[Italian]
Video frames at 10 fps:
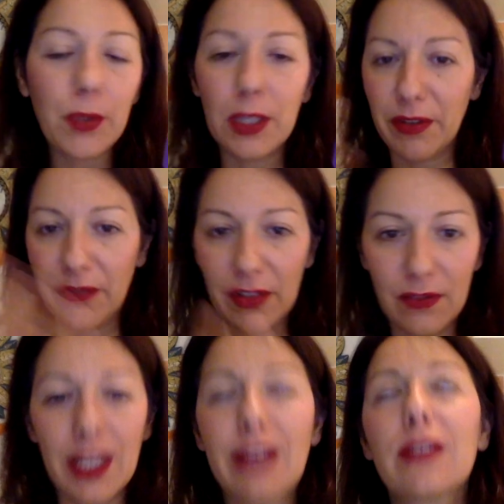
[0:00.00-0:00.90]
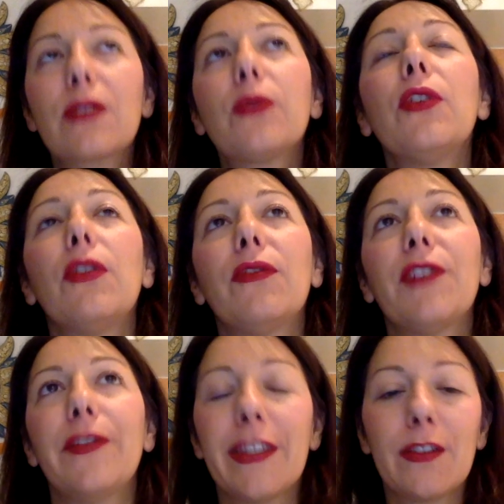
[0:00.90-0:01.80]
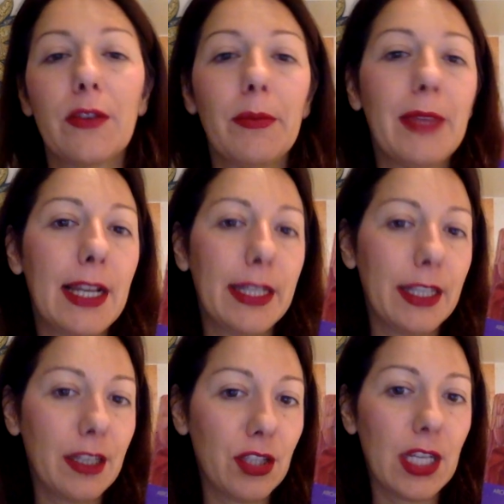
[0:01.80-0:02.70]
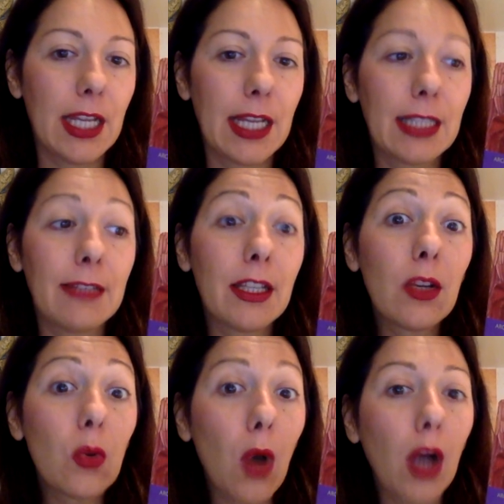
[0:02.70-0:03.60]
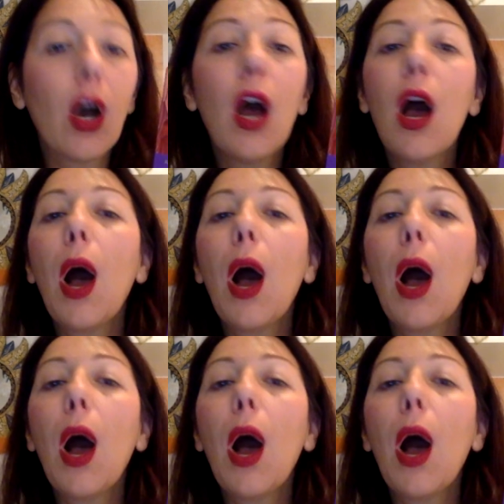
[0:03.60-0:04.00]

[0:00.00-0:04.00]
quindi per farvi da scudo e non farvi assorbire le energie negative del luogo,